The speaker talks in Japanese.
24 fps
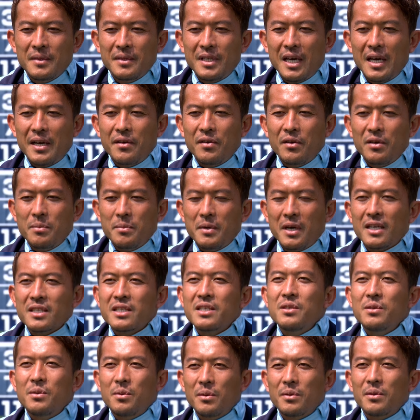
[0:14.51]
誰よりも走
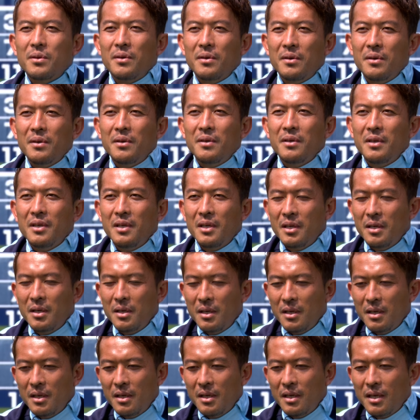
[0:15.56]
ること
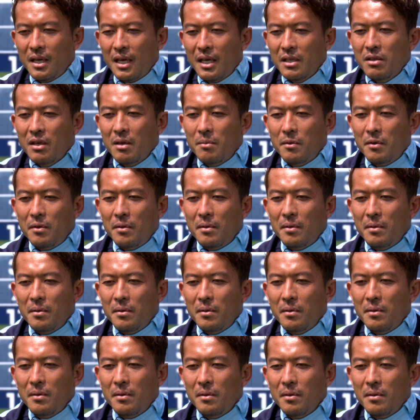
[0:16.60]
あとは
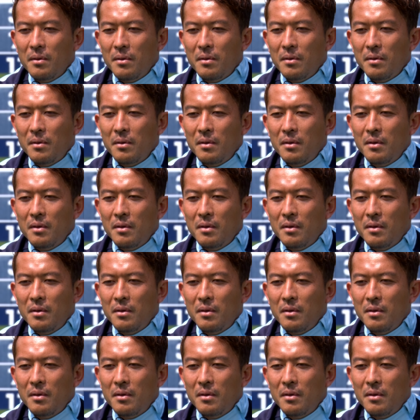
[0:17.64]
も